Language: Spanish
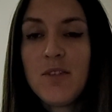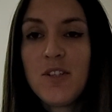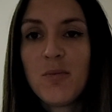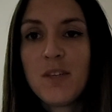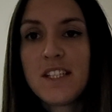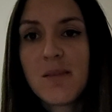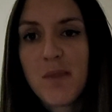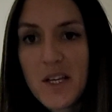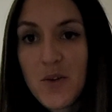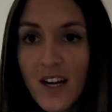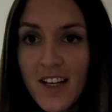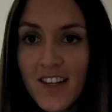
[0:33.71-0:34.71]
Mi nombre es
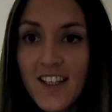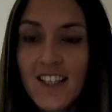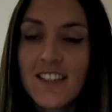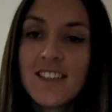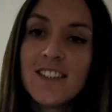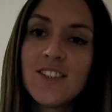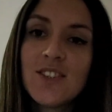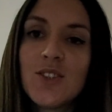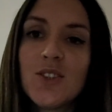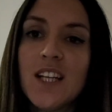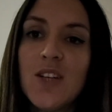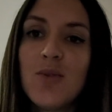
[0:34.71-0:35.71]
Amaya Ugarte,
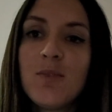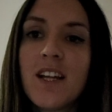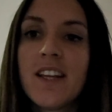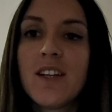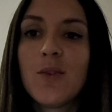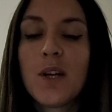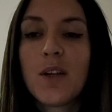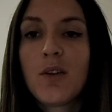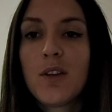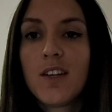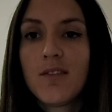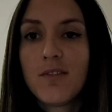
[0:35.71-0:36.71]
soy alumna de
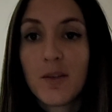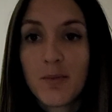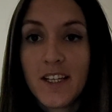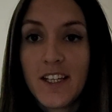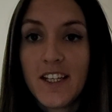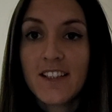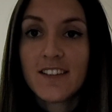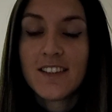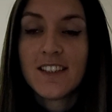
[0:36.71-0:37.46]
cuarto de enfermería